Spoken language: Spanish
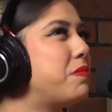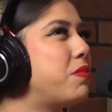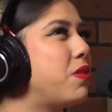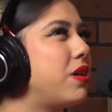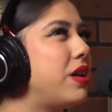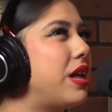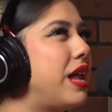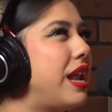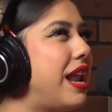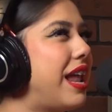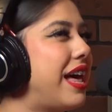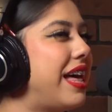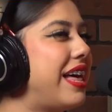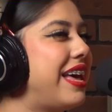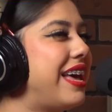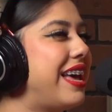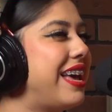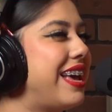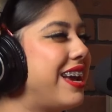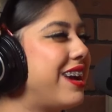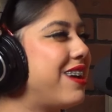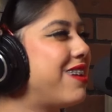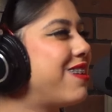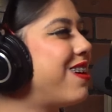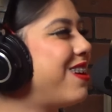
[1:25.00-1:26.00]
de moda la
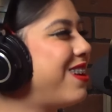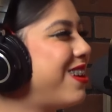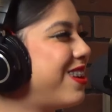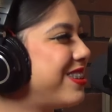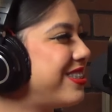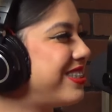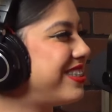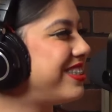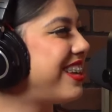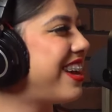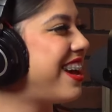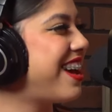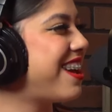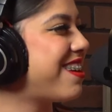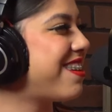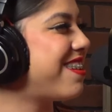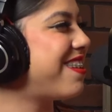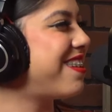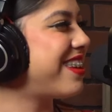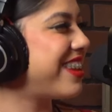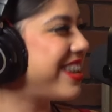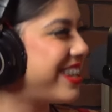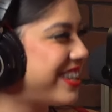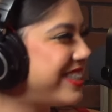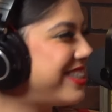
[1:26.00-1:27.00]
de con los
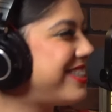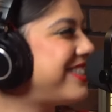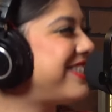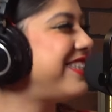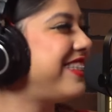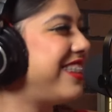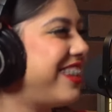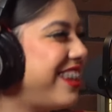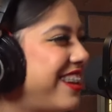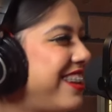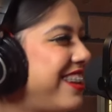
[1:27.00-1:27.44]
terroristas.